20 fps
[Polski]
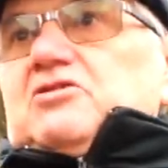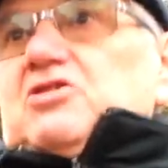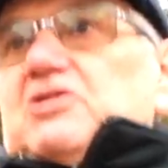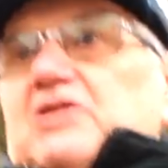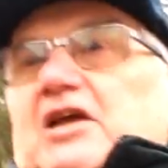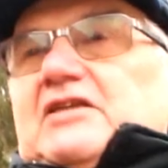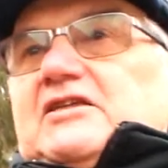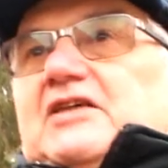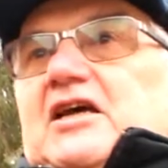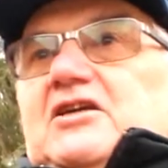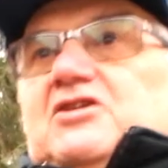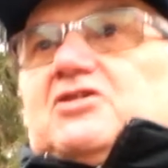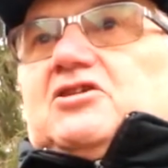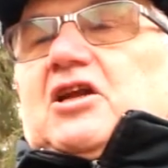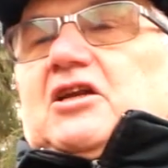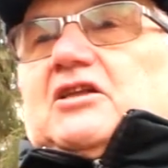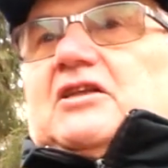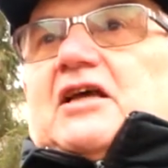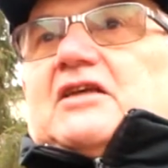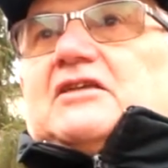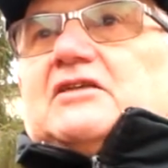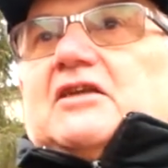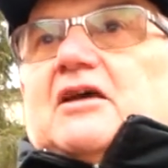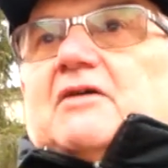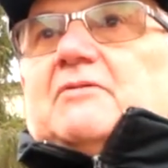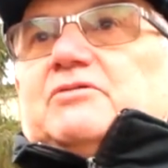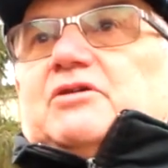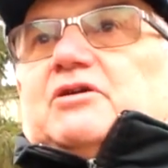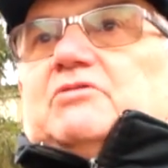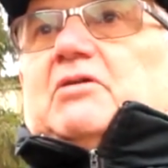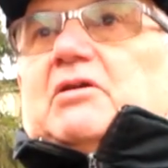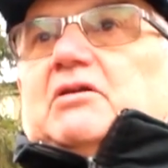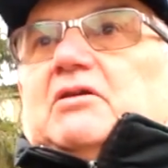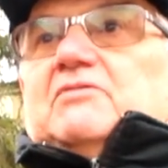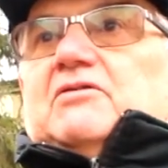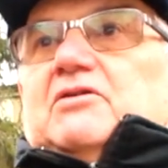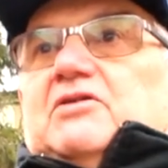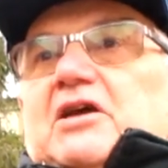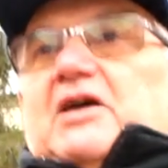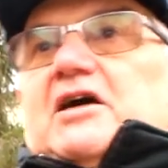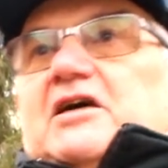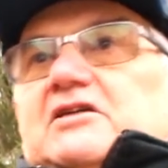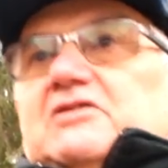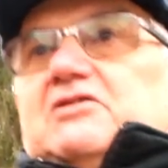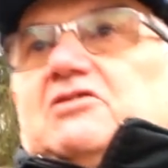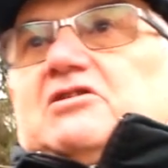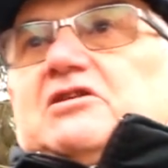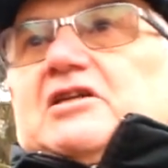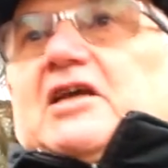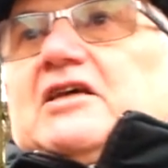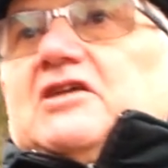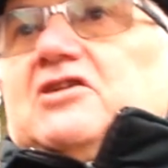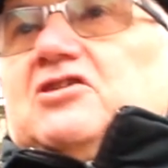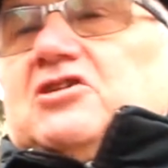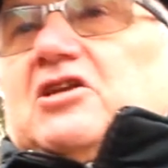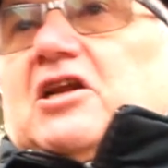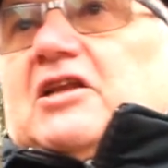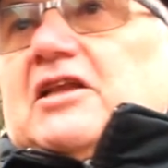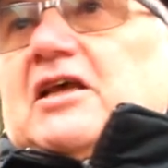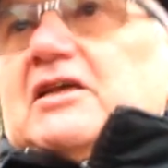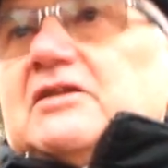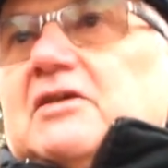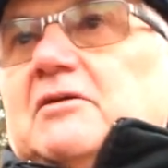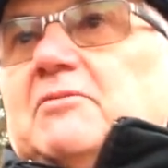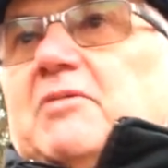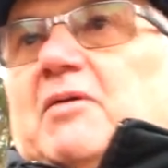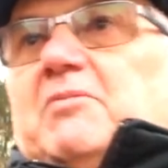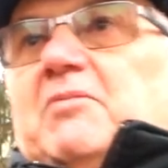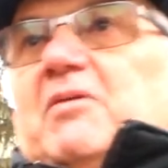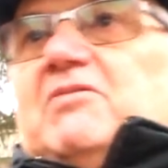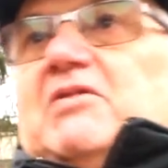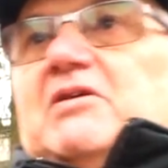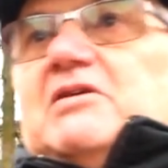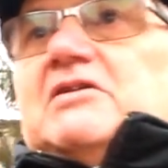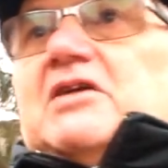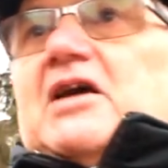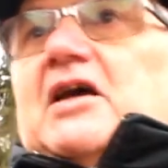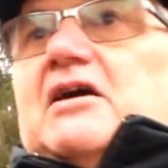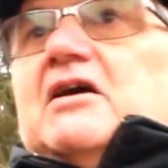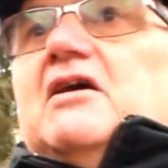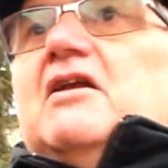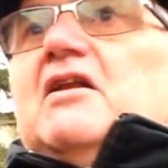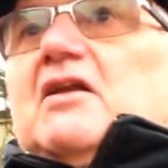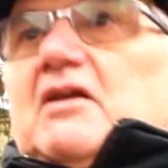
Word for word: 13 i 14 przykładowo. Nie każdy dostaje 14, bo jak ma więcej jak...